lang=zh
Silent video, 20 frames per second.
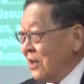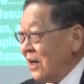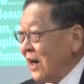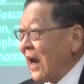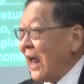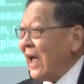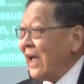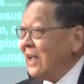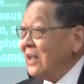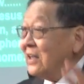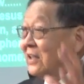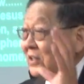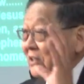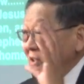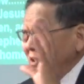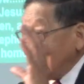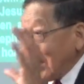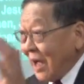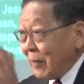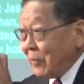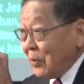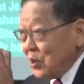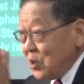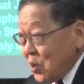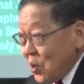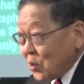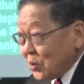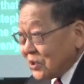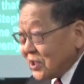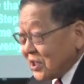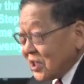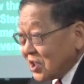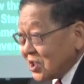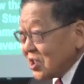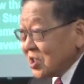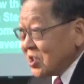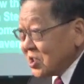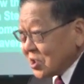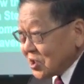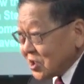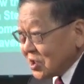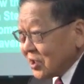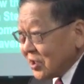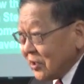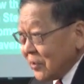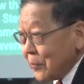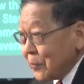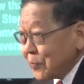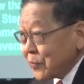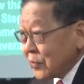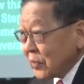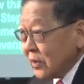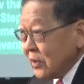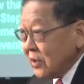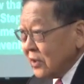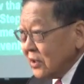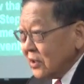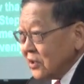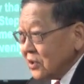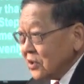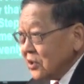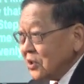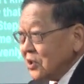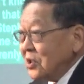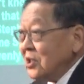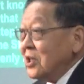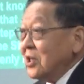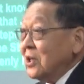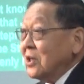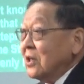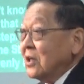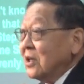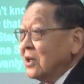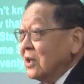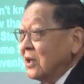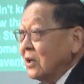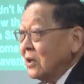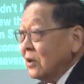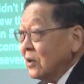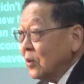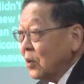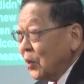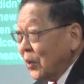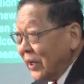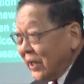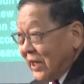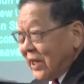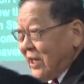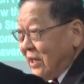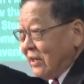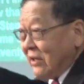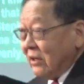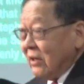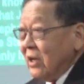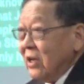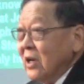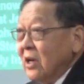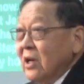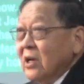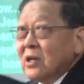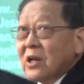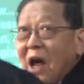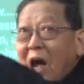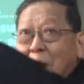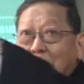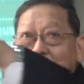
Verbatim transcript: 来，他们用这个事实去回应他